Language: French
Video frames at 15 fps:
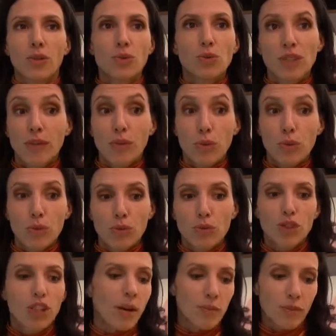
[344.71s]
nous avons
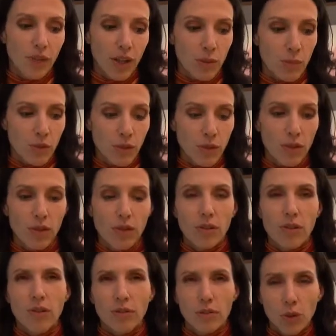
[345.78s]
une gamme vraiment
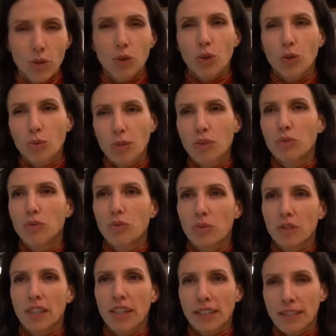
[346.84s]
aujourd'hui
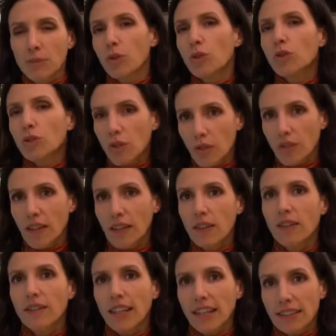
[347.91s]
d'une quasiment une centaine
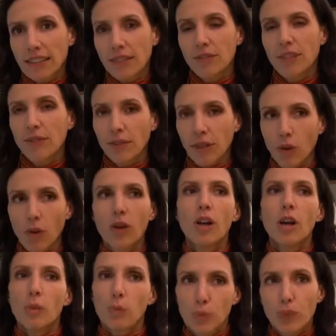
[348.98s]
d'actifs différents
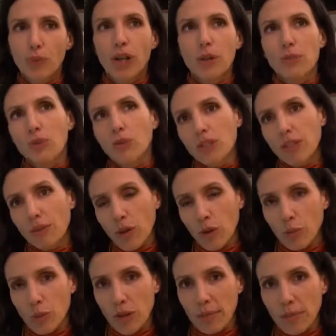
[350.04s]
pour répondre aux
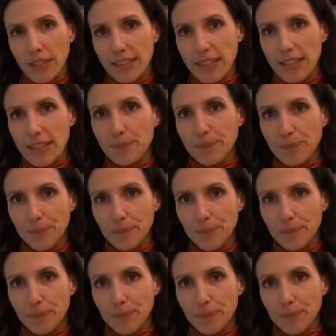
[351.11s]
différentes problématiques.